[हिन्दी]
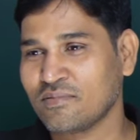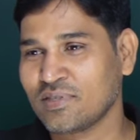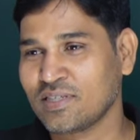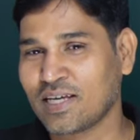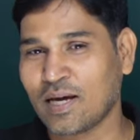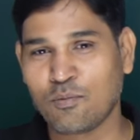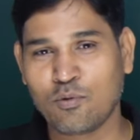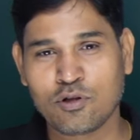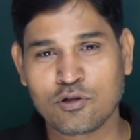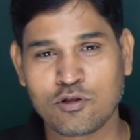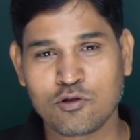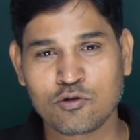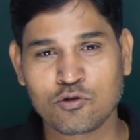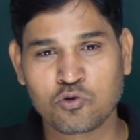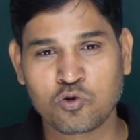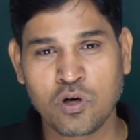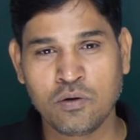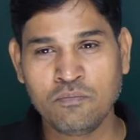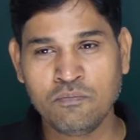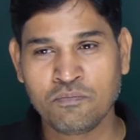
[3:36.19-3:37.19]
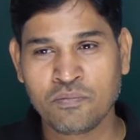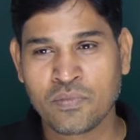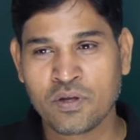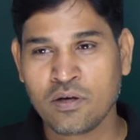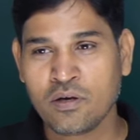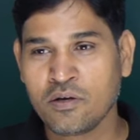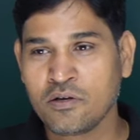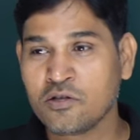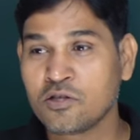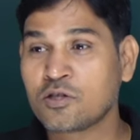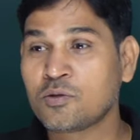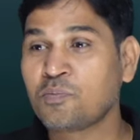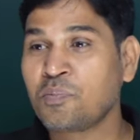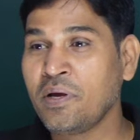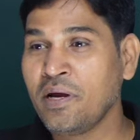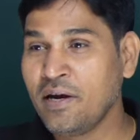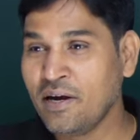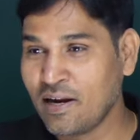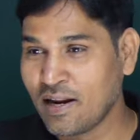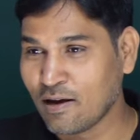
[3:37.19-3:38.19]
क्या बोलते हैं उसको हम
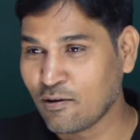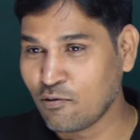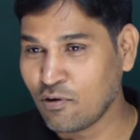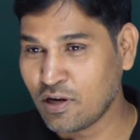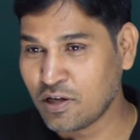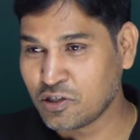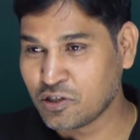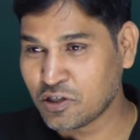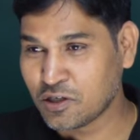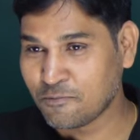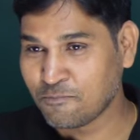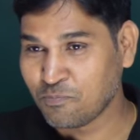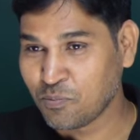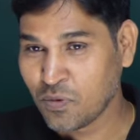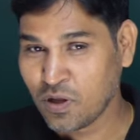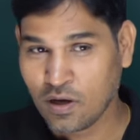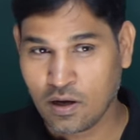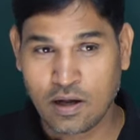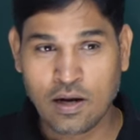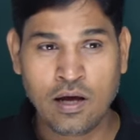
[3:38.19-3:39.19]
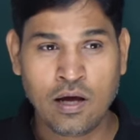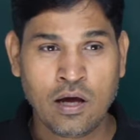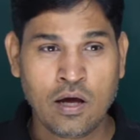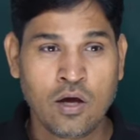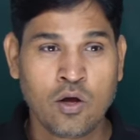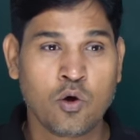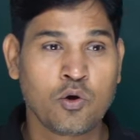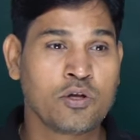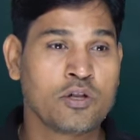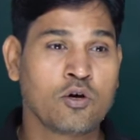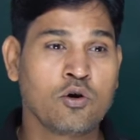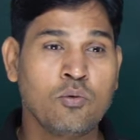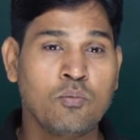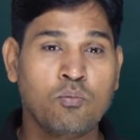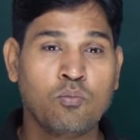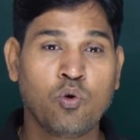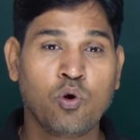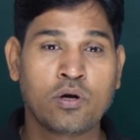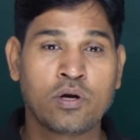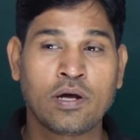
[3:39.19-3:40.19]
स्पीड रेगुलेशन है ना क्योंकि देखो
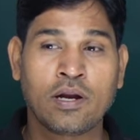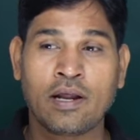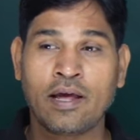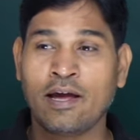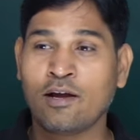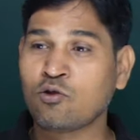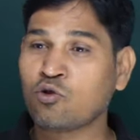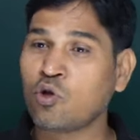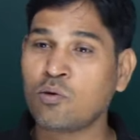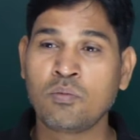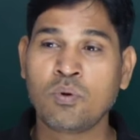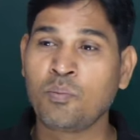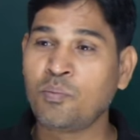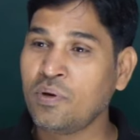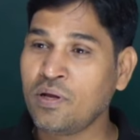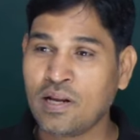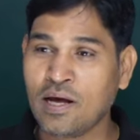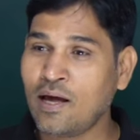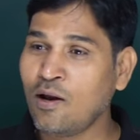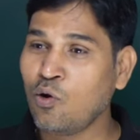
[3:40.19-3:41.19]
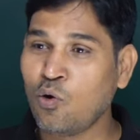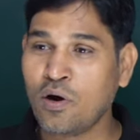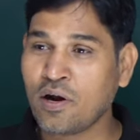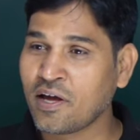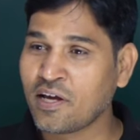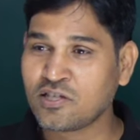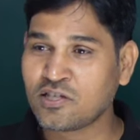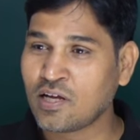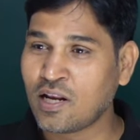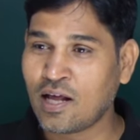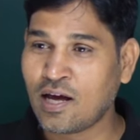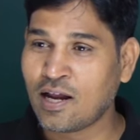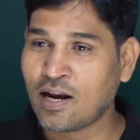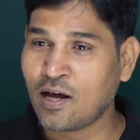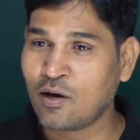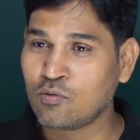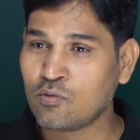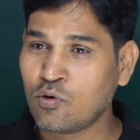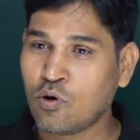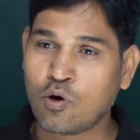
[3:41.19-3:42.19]
मोटर एक तो मैं बिना लोड के चला रहा
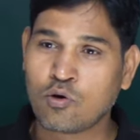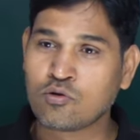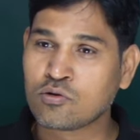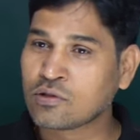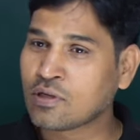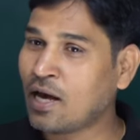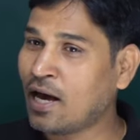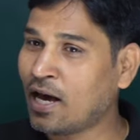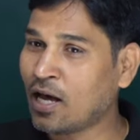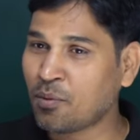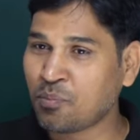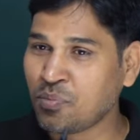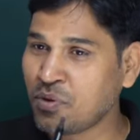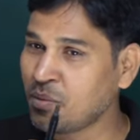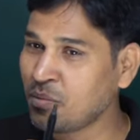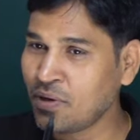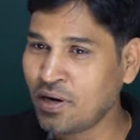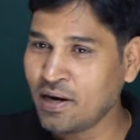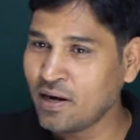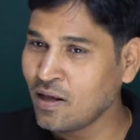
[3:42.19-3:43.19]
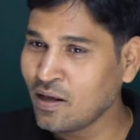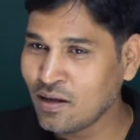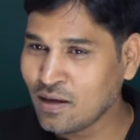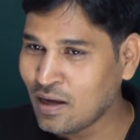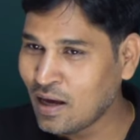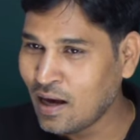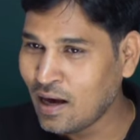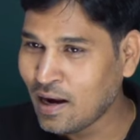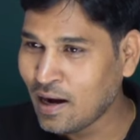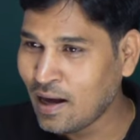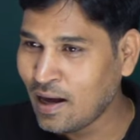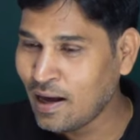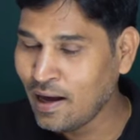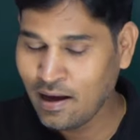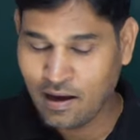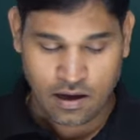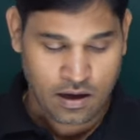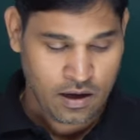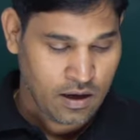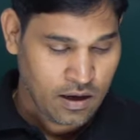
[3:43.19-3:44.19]
हूं और उसका आरपीएम रेटिंग क्या आ रहा है
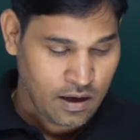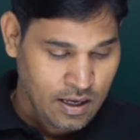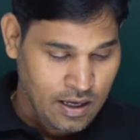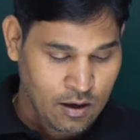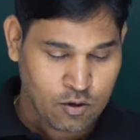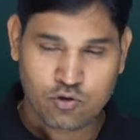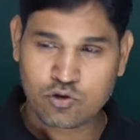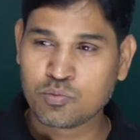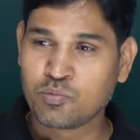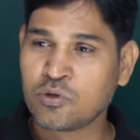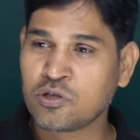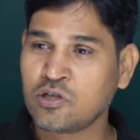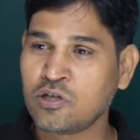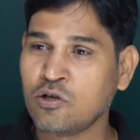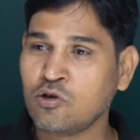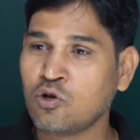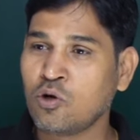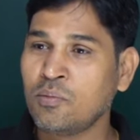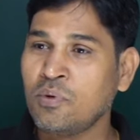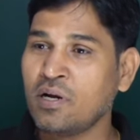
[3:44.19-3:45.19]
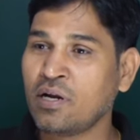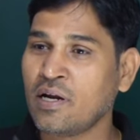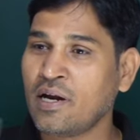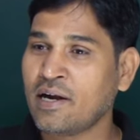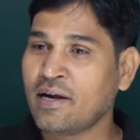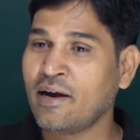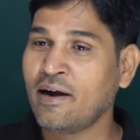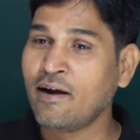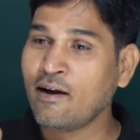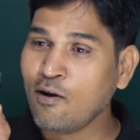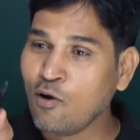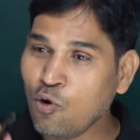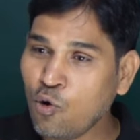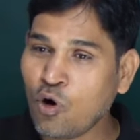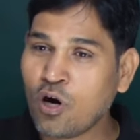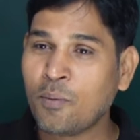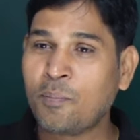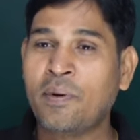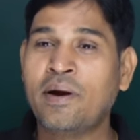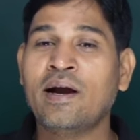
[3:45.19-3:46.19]
एक उस मशीन को मैं रेटेड
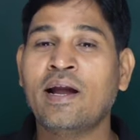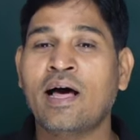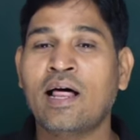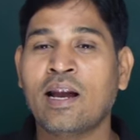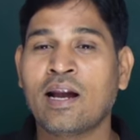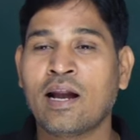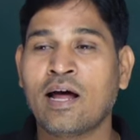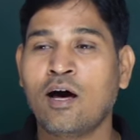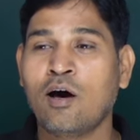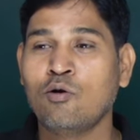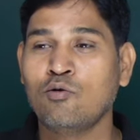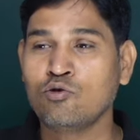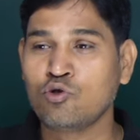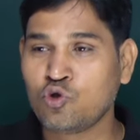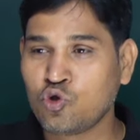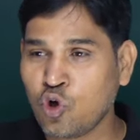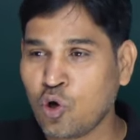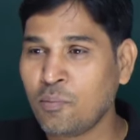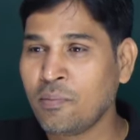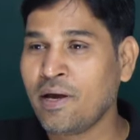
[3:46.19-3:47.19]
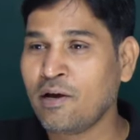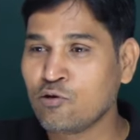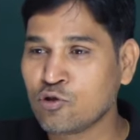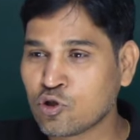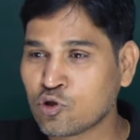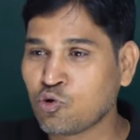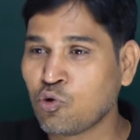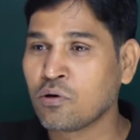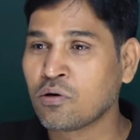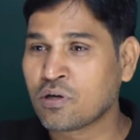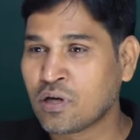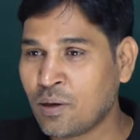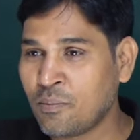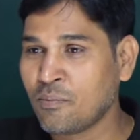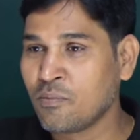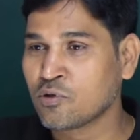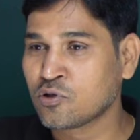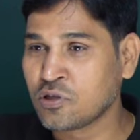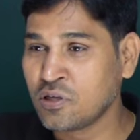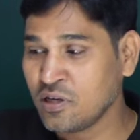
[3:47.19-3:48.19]
लोड पे डाल रहा हूं जो मैं उसको कम
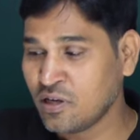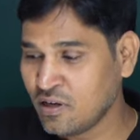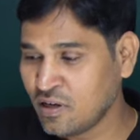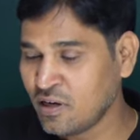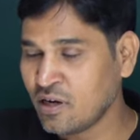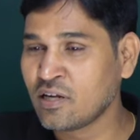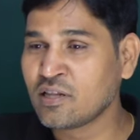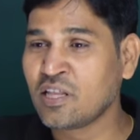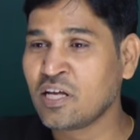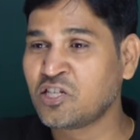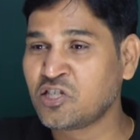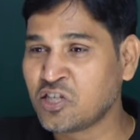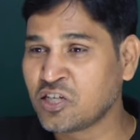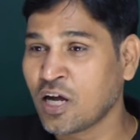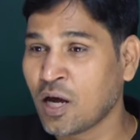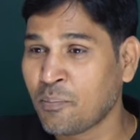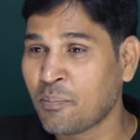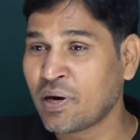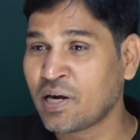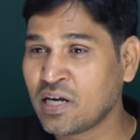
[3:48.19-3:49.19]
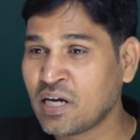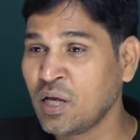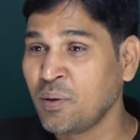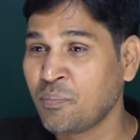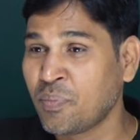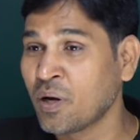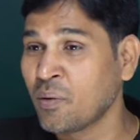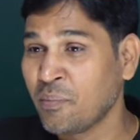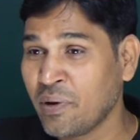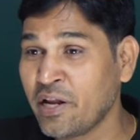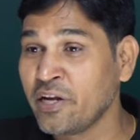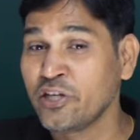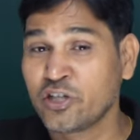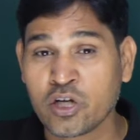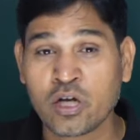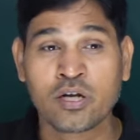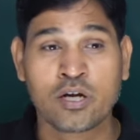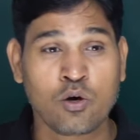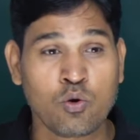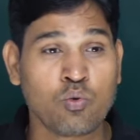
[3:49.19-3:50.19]
उसकी निर्देशिका पट्टी पर
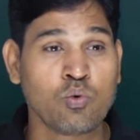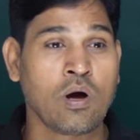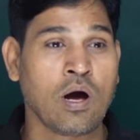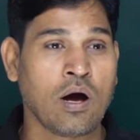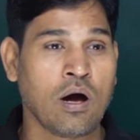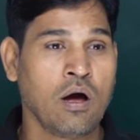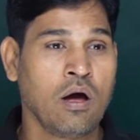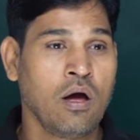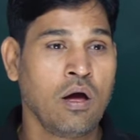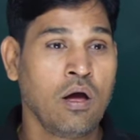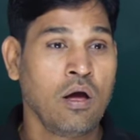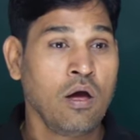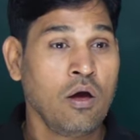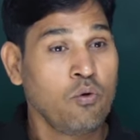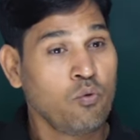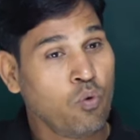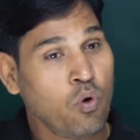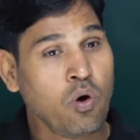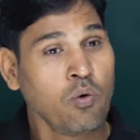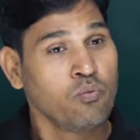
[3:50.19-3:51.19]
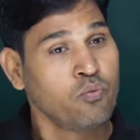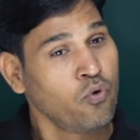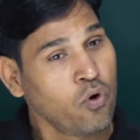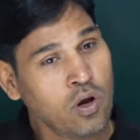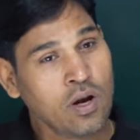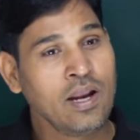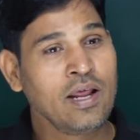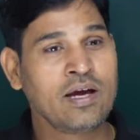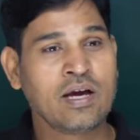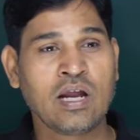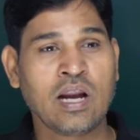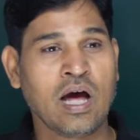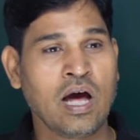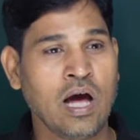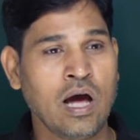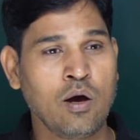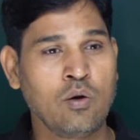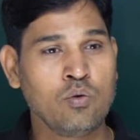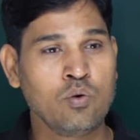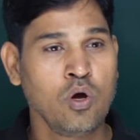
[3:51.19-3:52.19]
मेंशन करूंगा वो वो लिख रहा
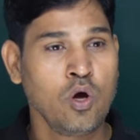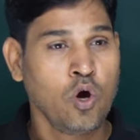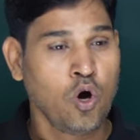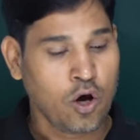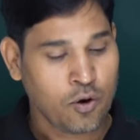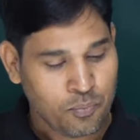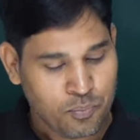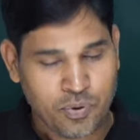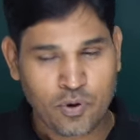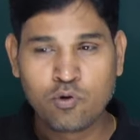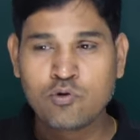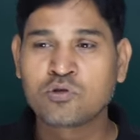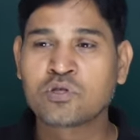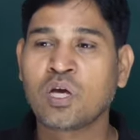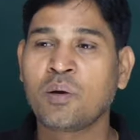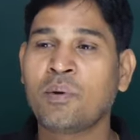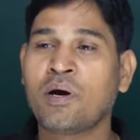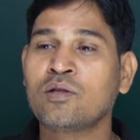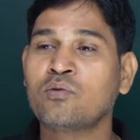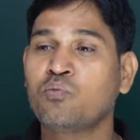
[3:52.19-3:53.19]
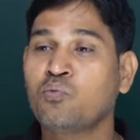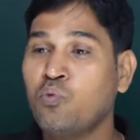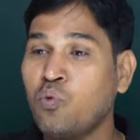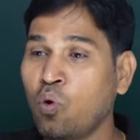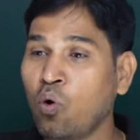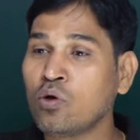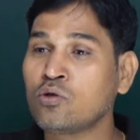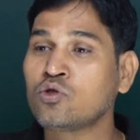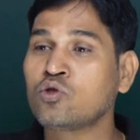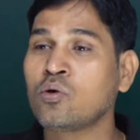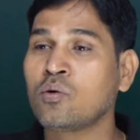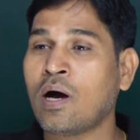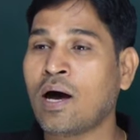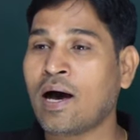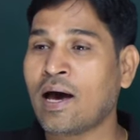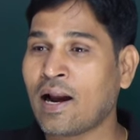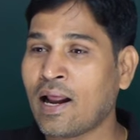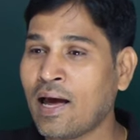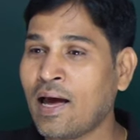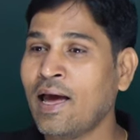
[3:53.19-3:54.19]
हूं और फिर उसके बाद वो जो आ
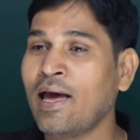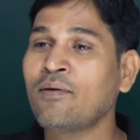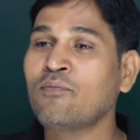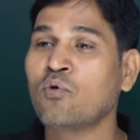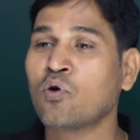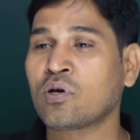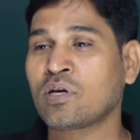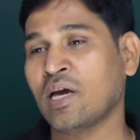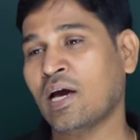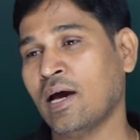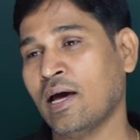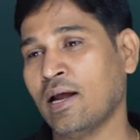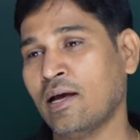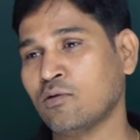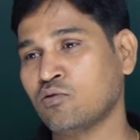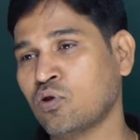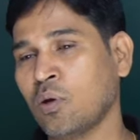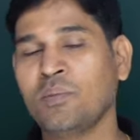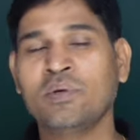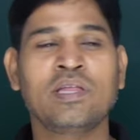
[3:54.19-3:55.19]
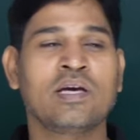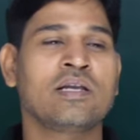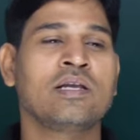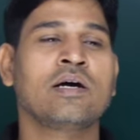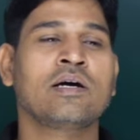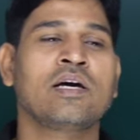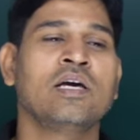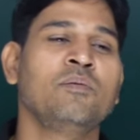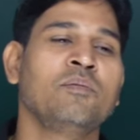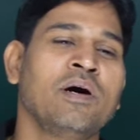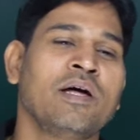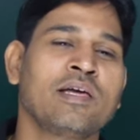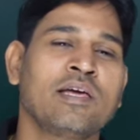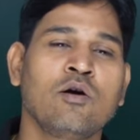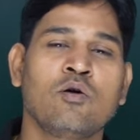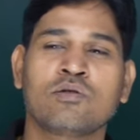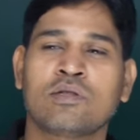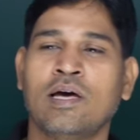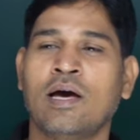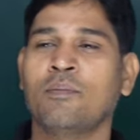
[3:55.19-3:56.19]
रहा है वो क्या आ रहा है तो अभी देखना कई बार क्या
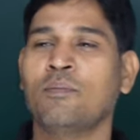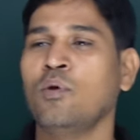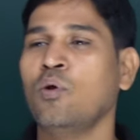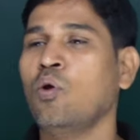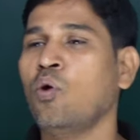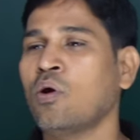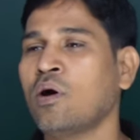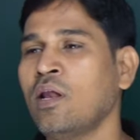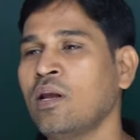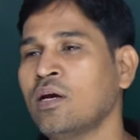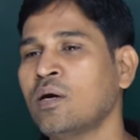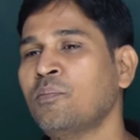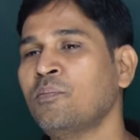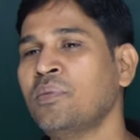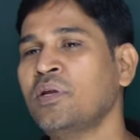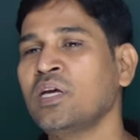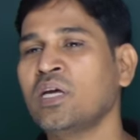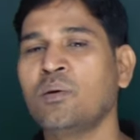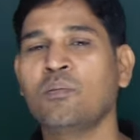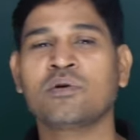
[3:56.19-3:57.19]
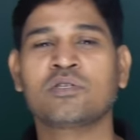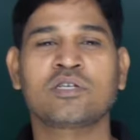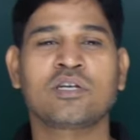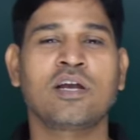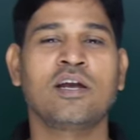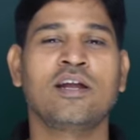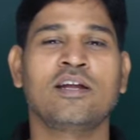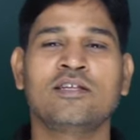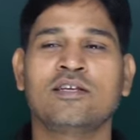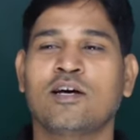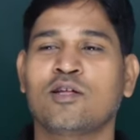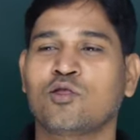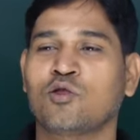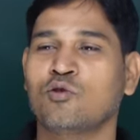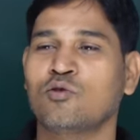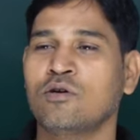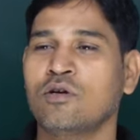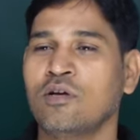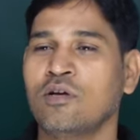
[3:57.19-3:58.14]
होता है आप लोकल कंपनी की करने जाते हो